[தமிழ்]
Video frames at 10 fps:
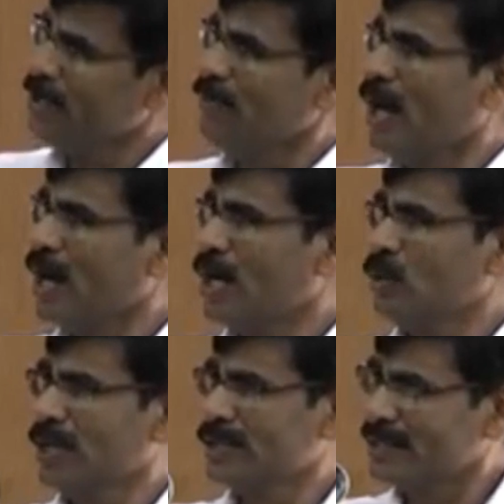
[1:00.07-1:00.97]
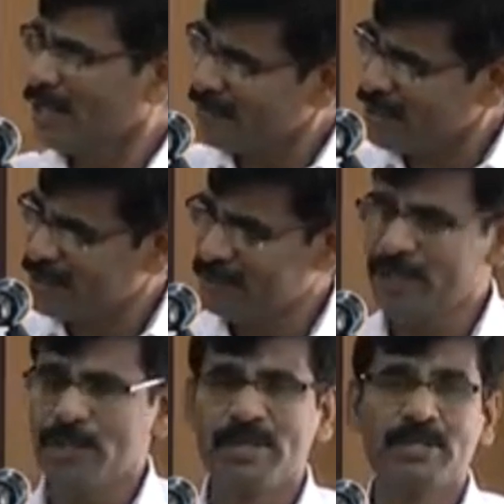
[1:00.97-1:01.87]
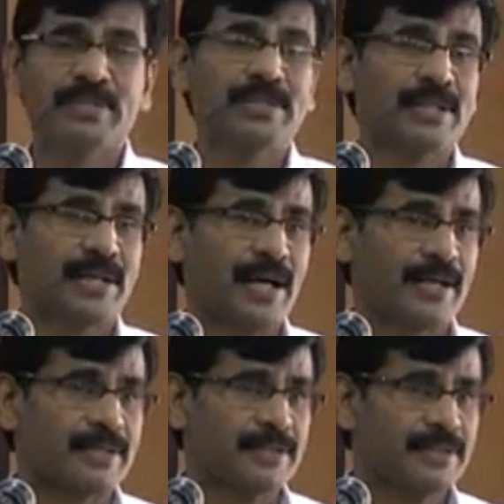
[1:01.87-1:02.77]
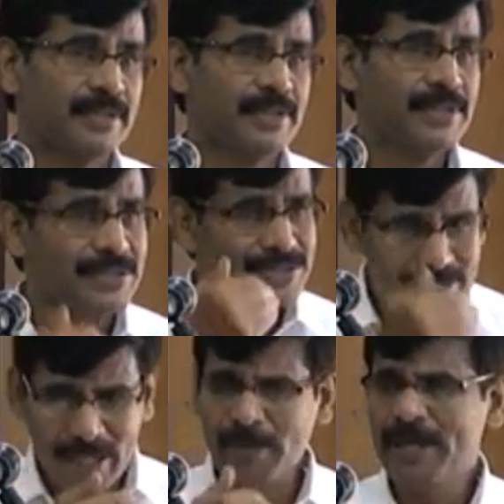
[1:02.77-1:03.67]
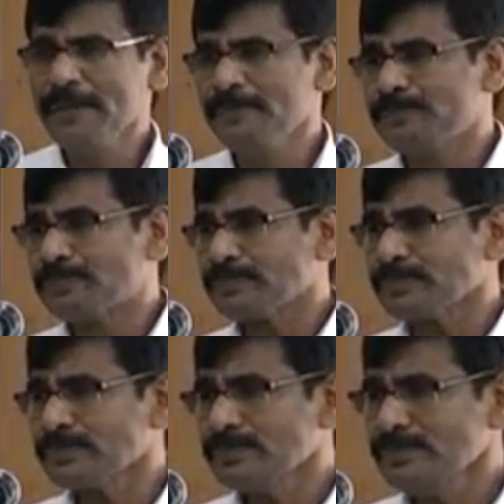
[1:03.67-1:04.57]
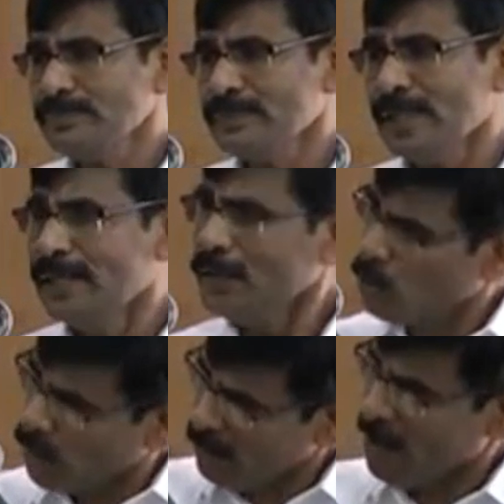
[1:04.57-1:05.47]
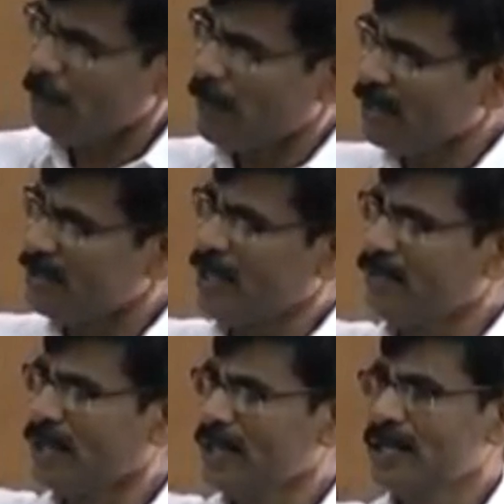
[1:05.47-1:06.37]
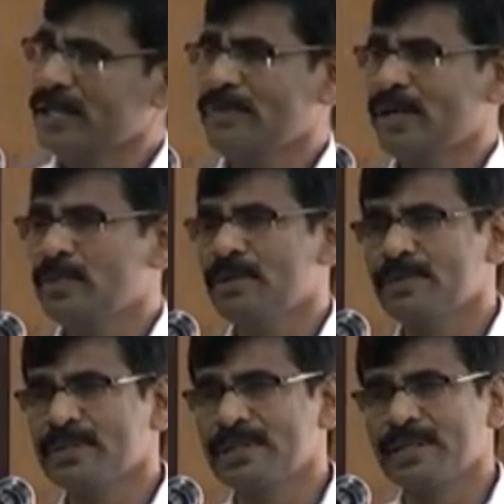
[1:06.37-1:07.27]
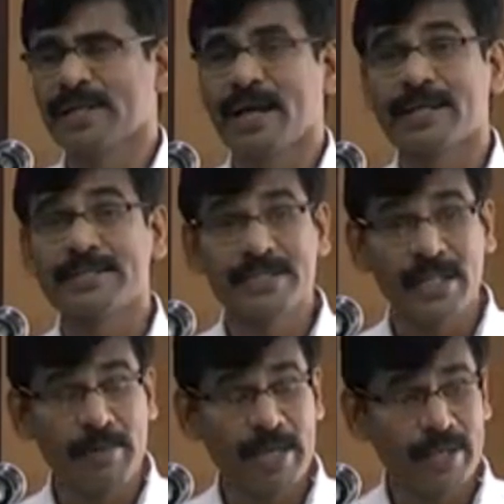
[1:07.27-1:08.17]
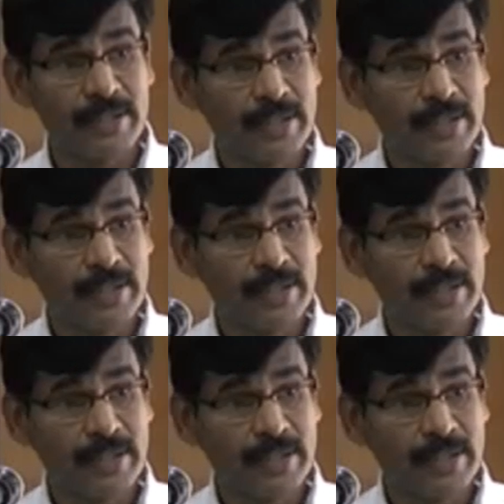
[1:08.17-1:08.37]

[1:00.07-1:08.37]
நிர்வாக அலுவலர் தேர்வை எழுத வேண்டும் என்று வந்திருக்கிறார்கள் சில பேர் குடிமைப்பணி தேர்வுகளை எழுத வேண்டும் என்று வந்திருக்கிறார்கள் சில பேர்